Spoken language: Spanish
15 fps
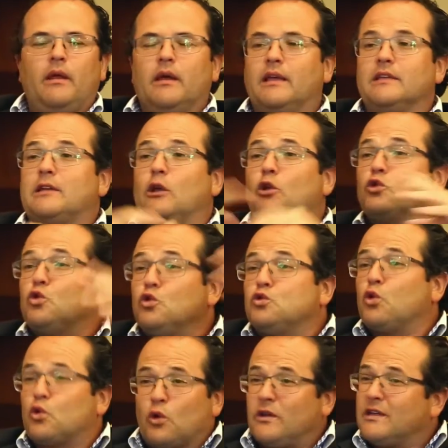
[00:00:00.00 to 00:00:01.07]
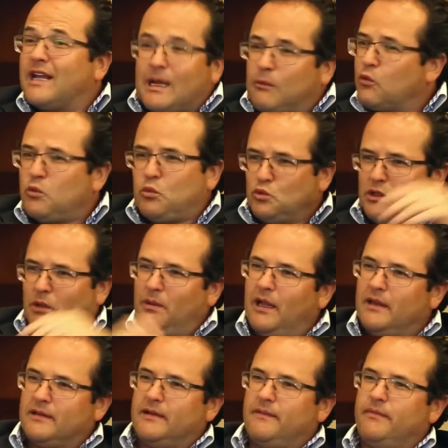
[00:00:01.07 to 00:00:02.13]
que es que los constructores ganamos mucha
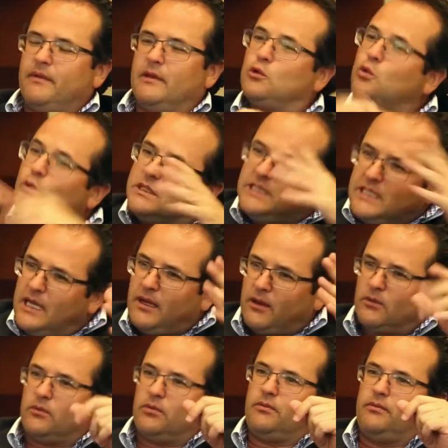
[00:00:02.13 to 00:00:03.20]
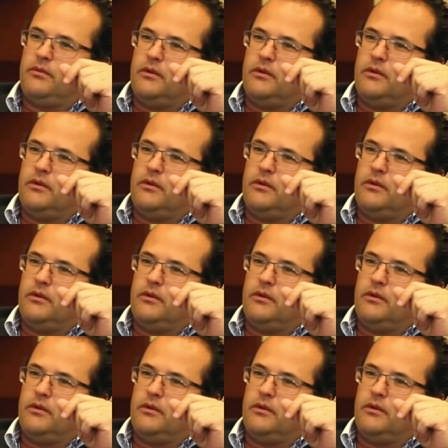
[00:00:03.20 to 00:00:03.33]
plata. Eso no es cierto.